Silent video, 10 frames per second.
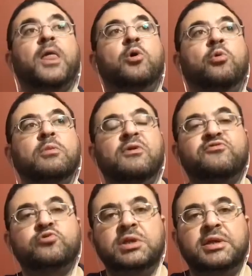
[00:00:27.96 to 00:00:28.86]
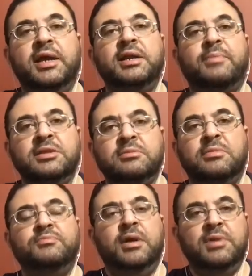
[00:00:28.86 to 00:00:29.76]
هو المفروض ان احنا بعد ما
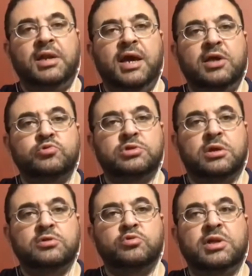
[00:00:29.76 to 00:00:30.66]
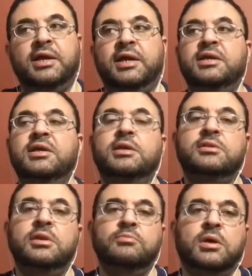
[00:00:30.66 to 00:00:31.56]
بنعمل الحقن والتردد الحراري ان
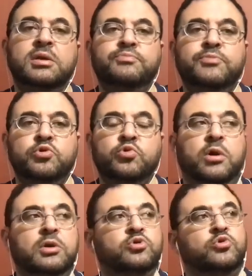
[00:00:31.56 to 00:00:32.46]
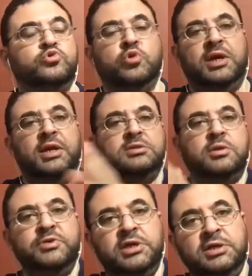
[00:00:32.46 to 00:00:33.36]
المريض بيروح لدكتور علاج
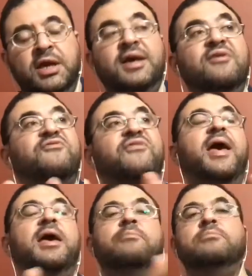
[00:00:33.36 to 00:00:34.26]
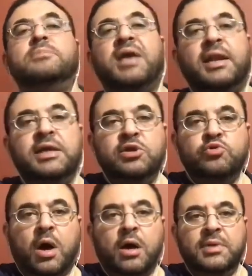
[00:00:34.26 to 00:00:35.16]
طبيعي فاهم يعني ايه انه
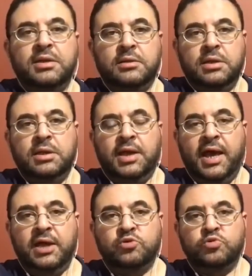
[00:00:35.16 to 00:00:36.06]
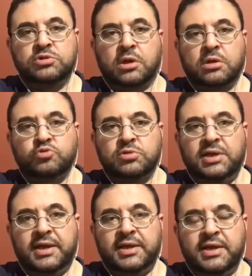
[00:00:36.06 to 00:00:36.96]
عمل الحقن والتردد
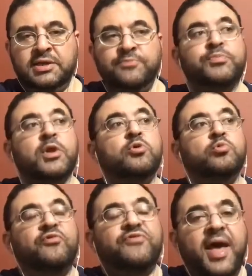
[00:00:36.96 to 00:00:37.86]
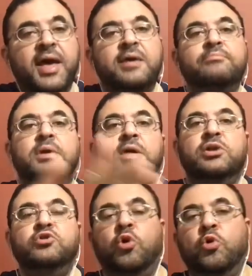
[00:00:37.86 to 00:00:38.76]
الحراري وفاهم ان
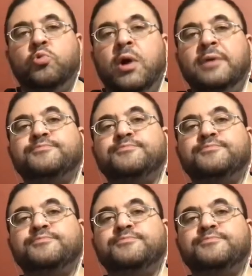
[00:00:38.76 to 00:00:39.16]
هو